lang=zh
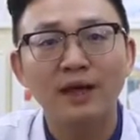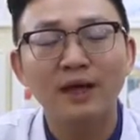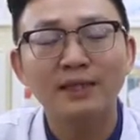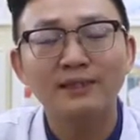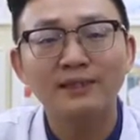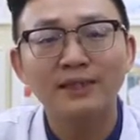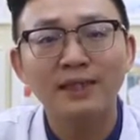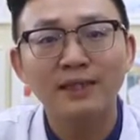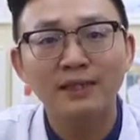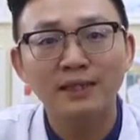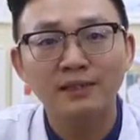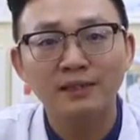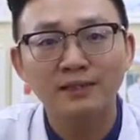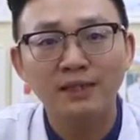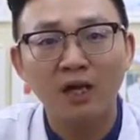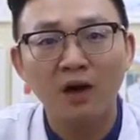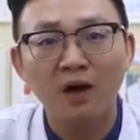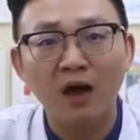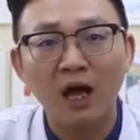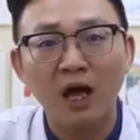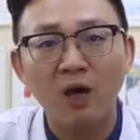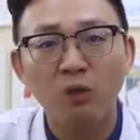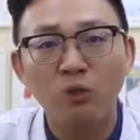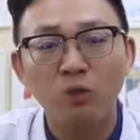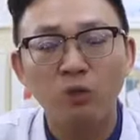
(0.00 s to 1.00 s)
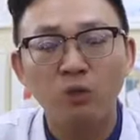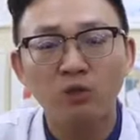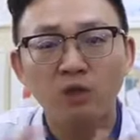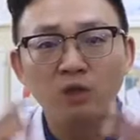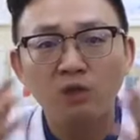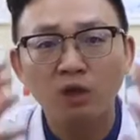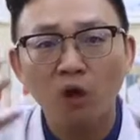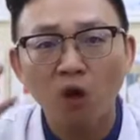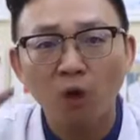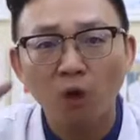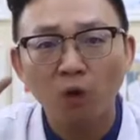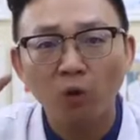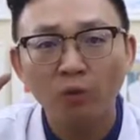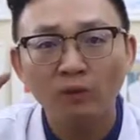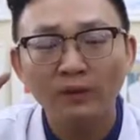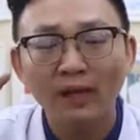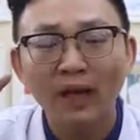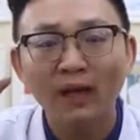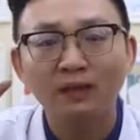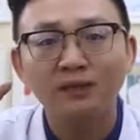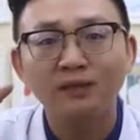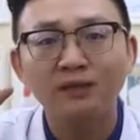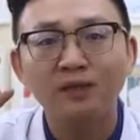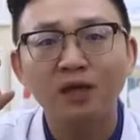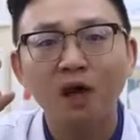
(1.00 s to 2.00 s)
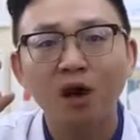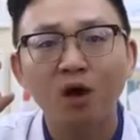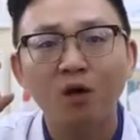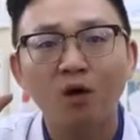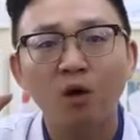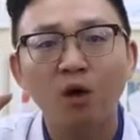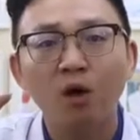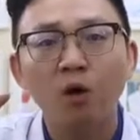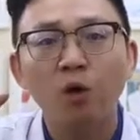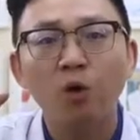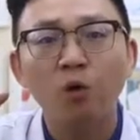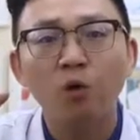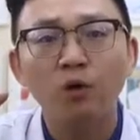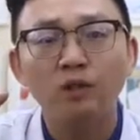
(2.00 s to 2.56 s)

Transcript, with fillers: 看见一个小孩捂着头大叫，